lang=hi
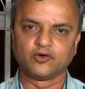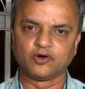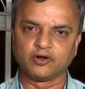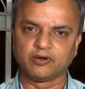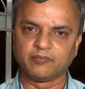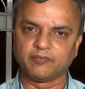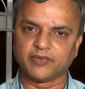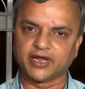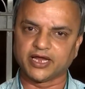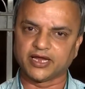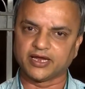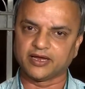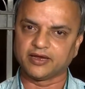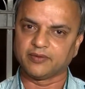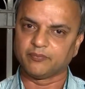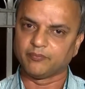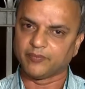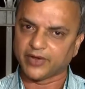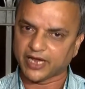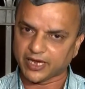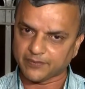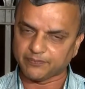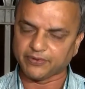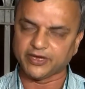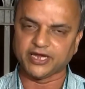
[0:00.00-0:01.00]
उनमें
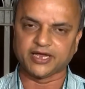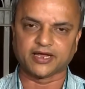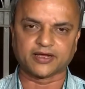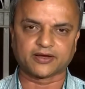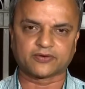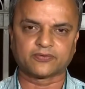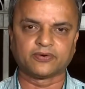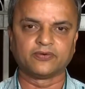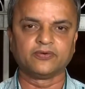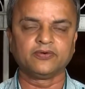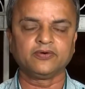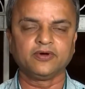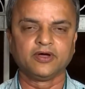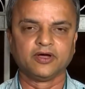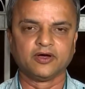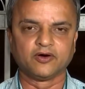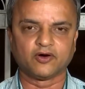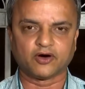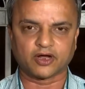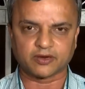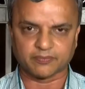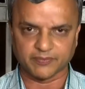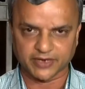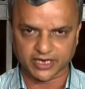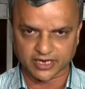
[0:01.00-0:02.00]
मैं भी एक हूं
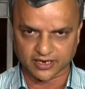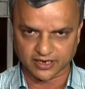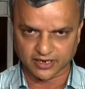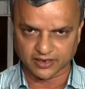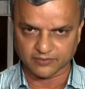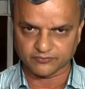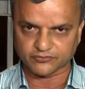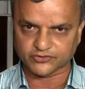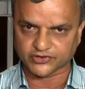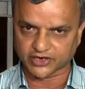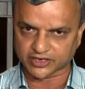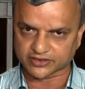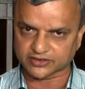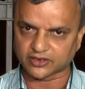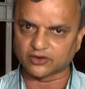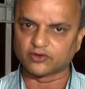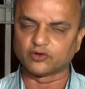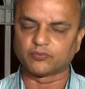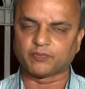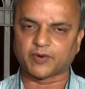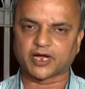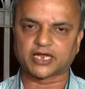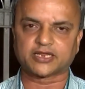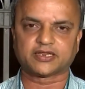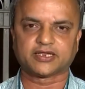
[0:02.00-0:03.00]
और मेरा नाम चेतन
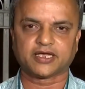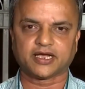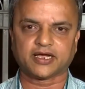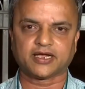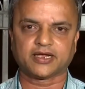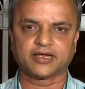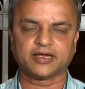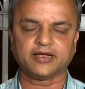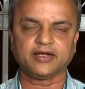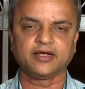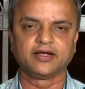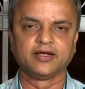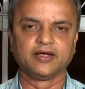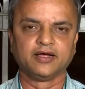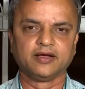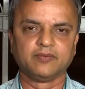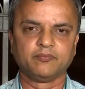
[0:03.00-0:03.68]
उपाध्याय है